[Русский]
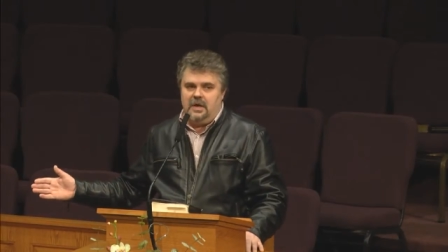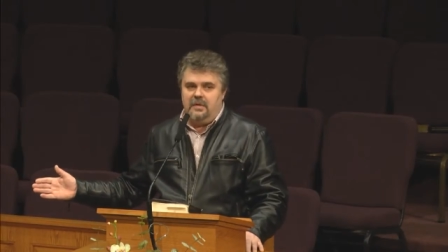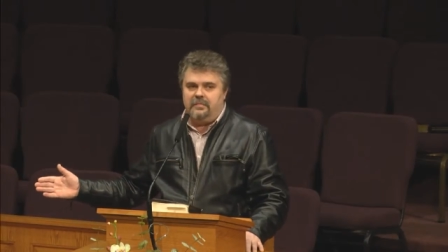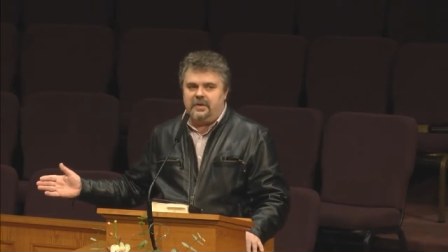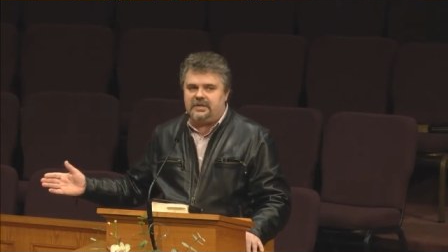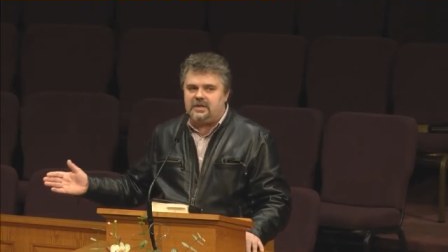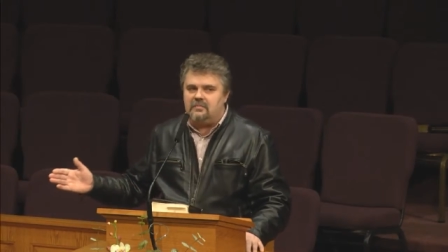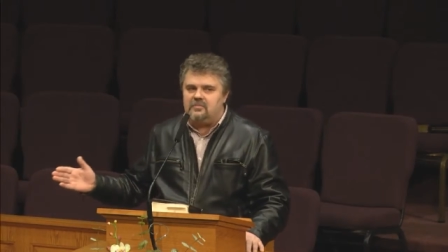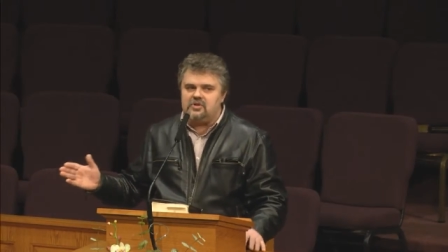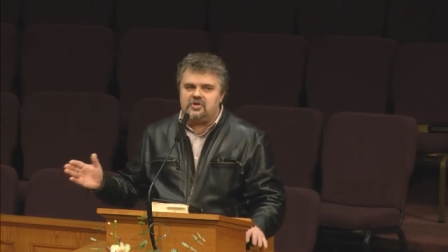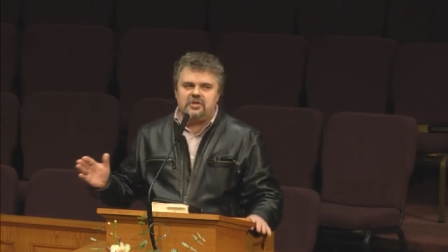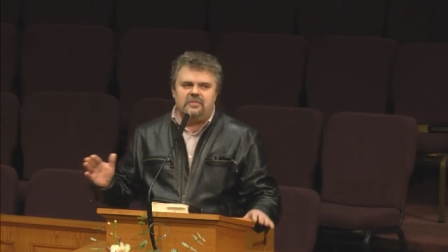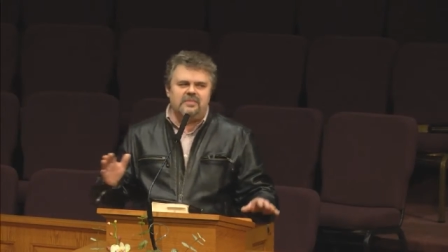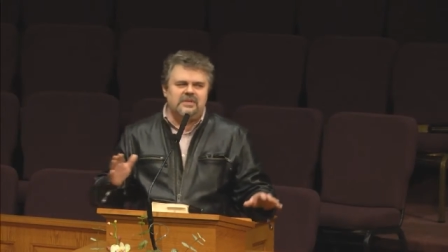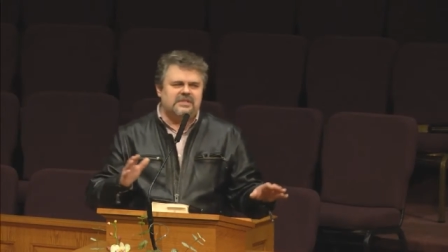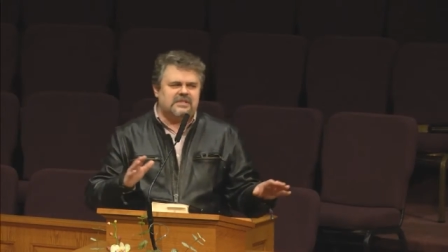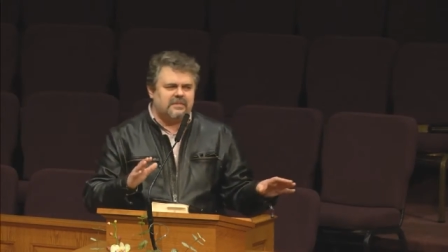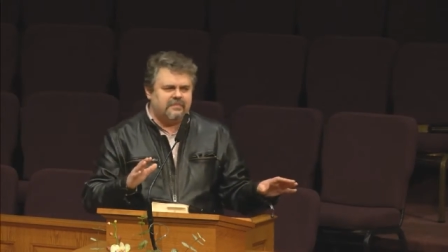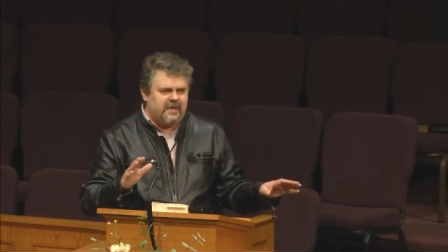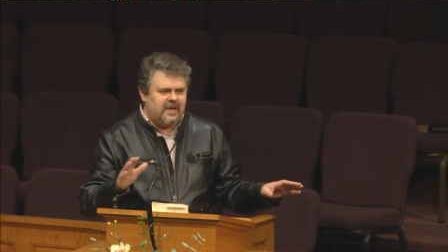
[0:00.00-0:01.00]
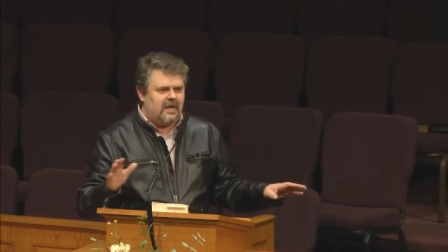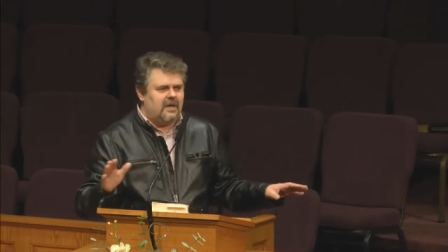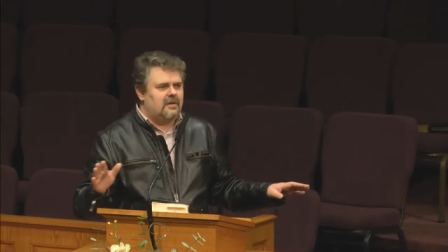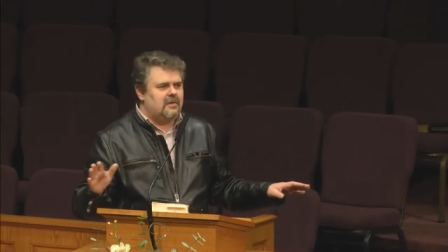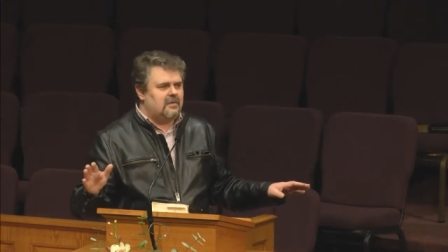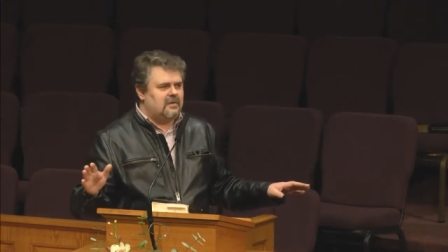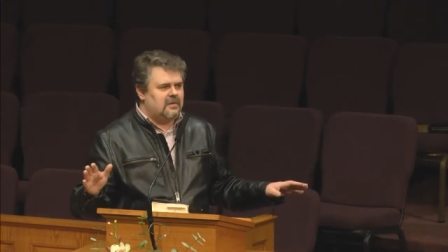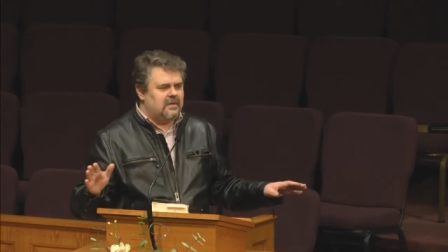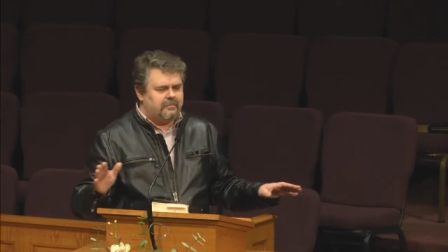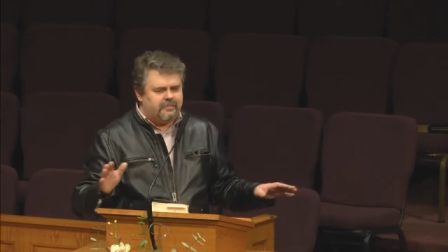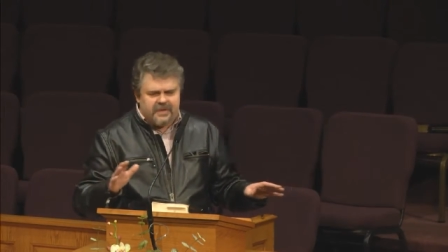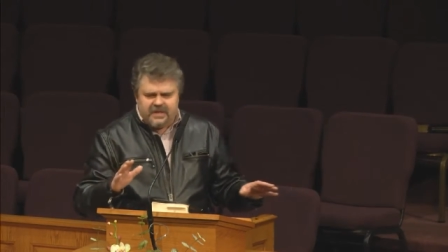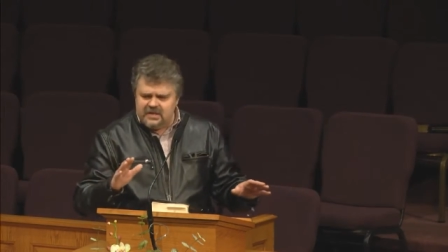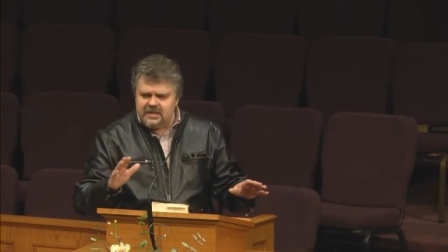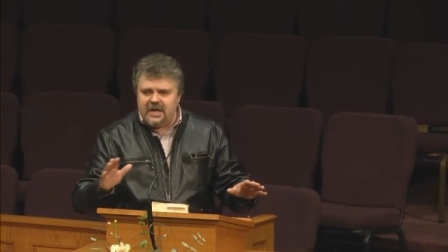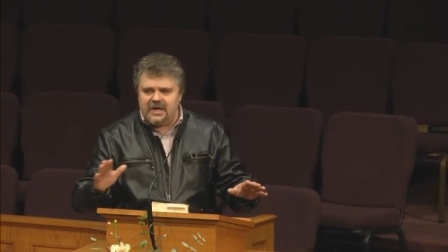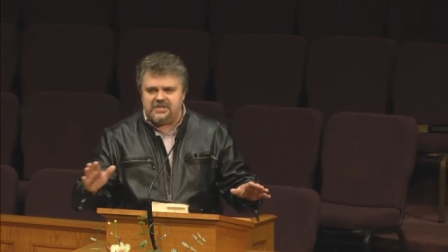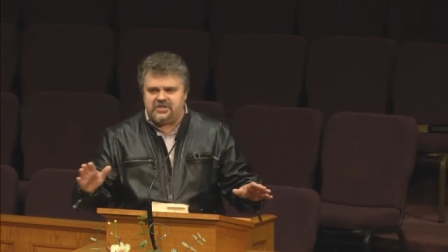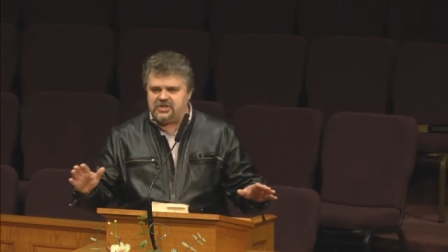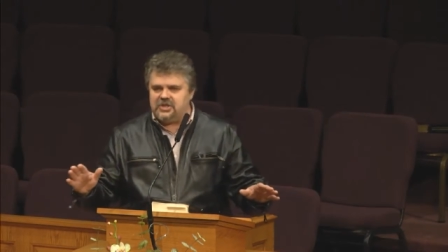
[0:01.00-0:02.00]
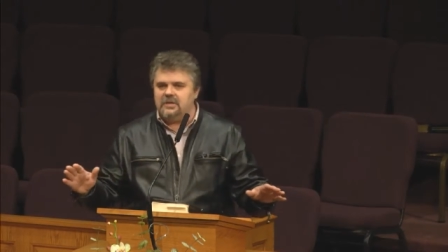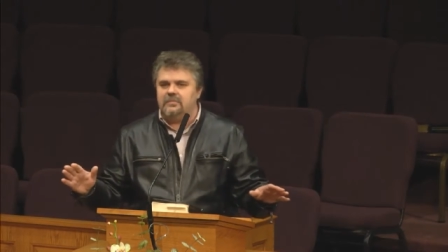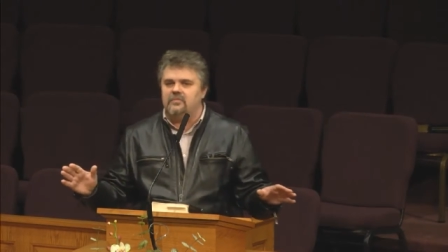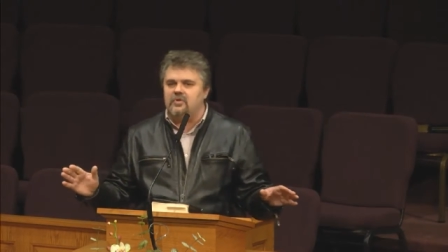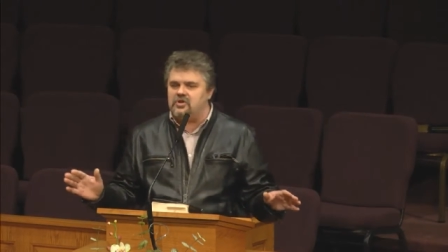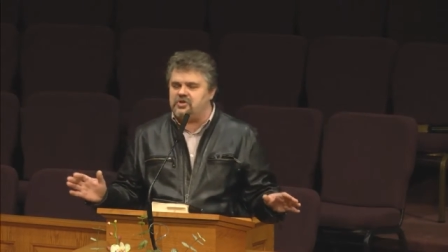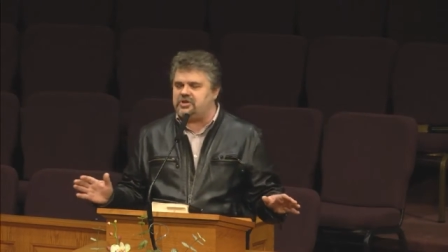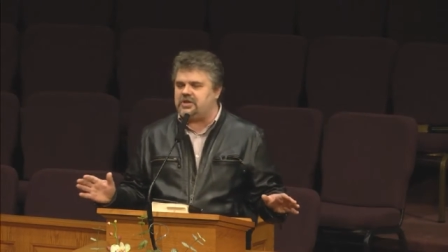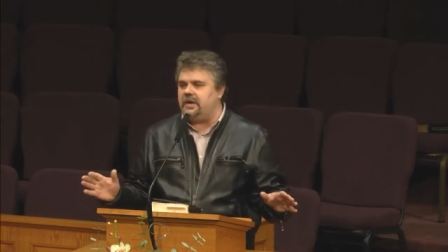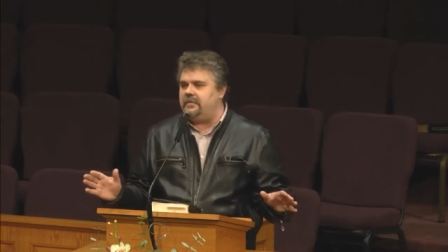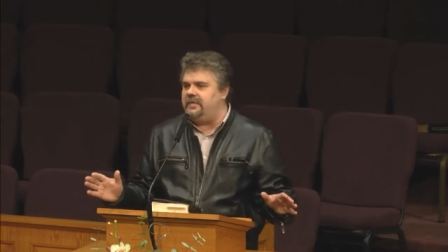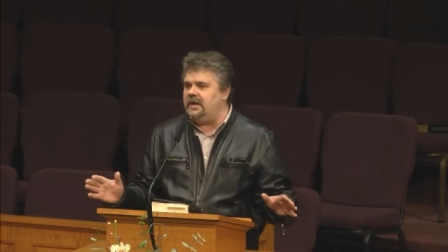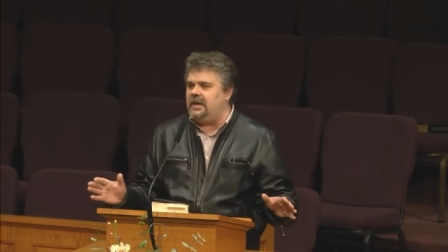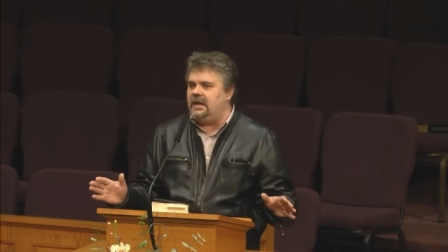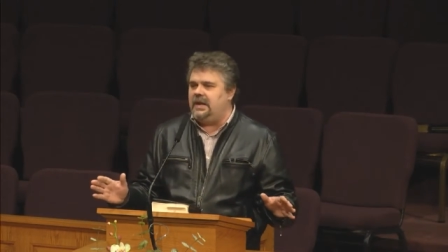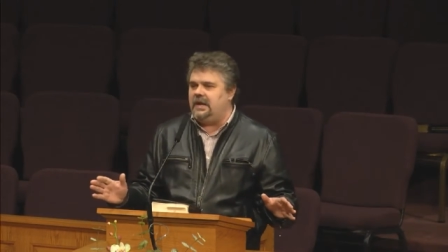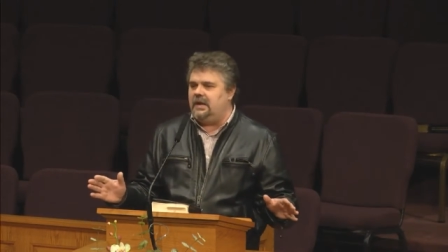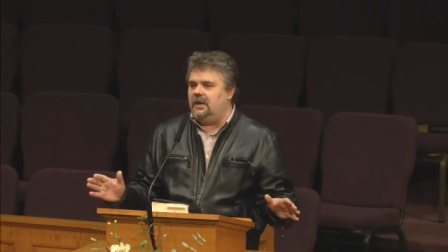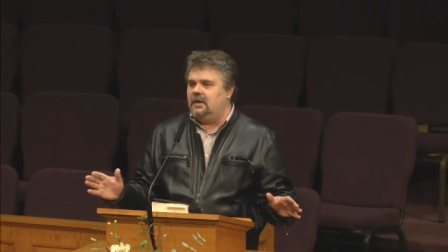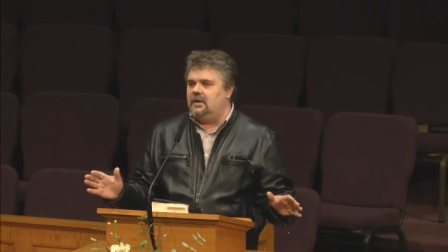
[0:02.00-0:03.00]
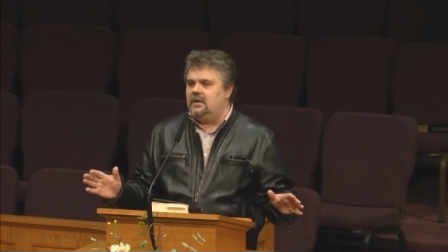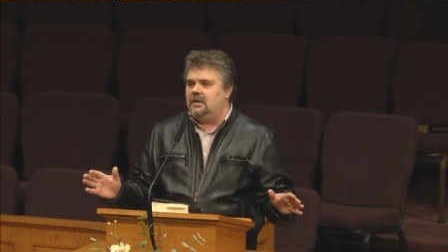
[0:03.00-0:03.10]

потому что мы себя иначе немножко вели,